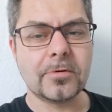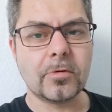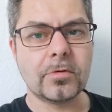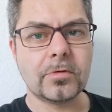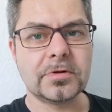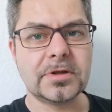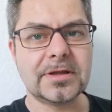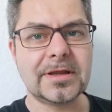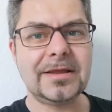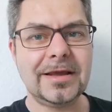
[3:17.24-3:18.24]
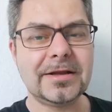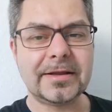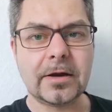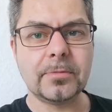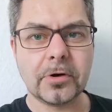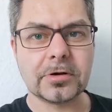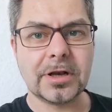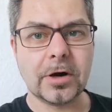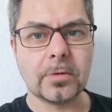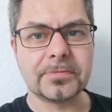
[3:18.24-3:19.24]
Und jeder, der immer noch
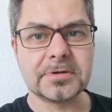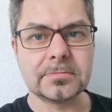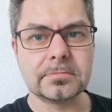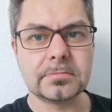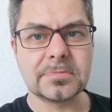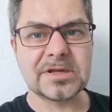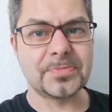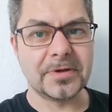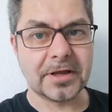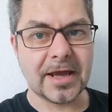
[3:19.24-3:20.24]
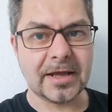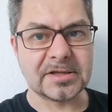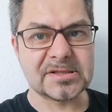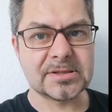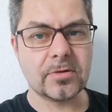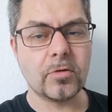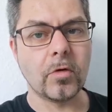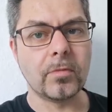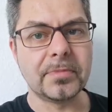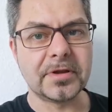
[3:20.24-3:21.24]
glaubt, dass Bill Gates
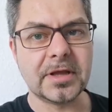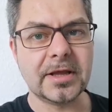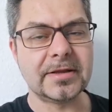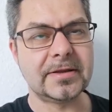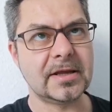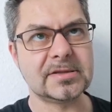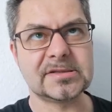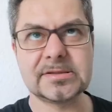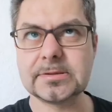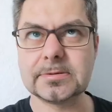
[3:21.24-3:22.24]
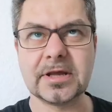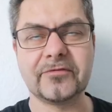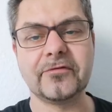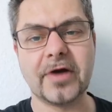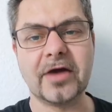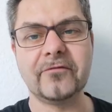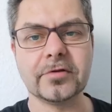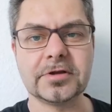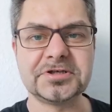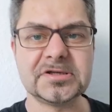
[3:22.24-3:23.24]
unbedingt jetzt dafür
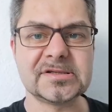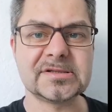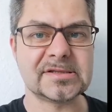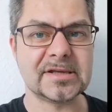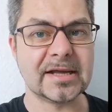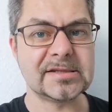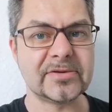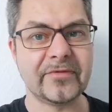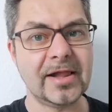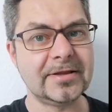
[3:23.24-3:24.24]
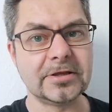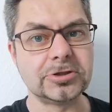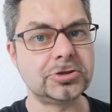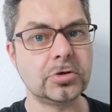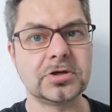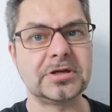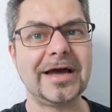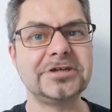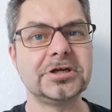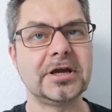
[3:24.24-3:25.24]
verantwortlich ist, dass die ganze Welt in Schutt und
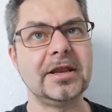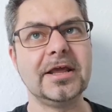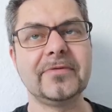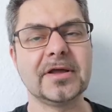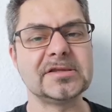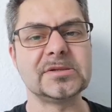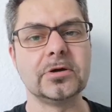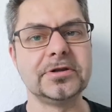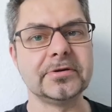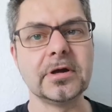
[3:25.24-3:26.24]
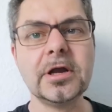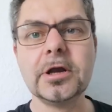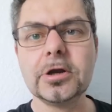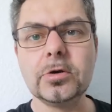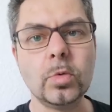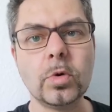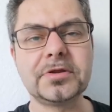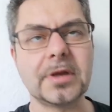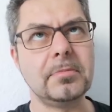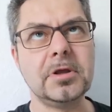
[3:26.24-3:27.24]
Asche gelegt werden sollte, nur
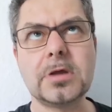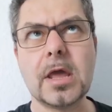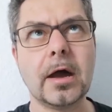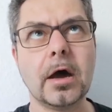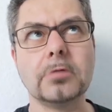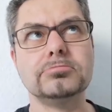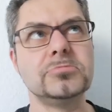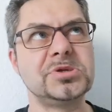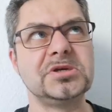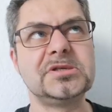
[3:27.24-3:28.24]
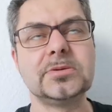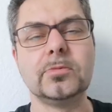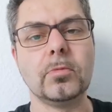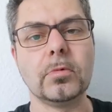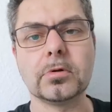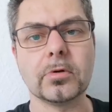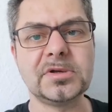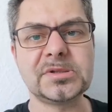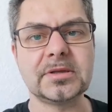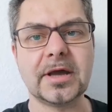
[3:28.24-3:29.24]
damit er sich zum
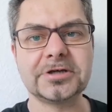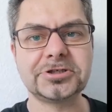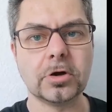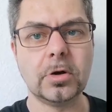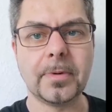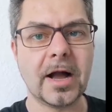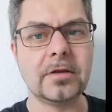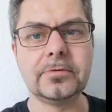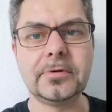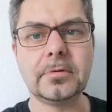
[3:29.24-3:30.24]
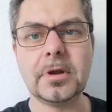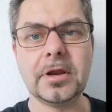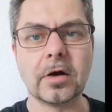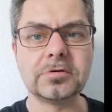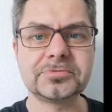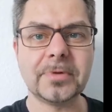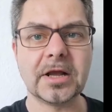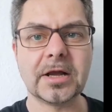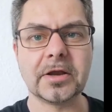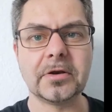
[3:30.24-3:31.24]
größten Herrscher über allen hinausschwingen
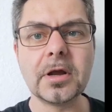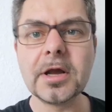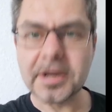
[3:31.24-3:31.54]
kann,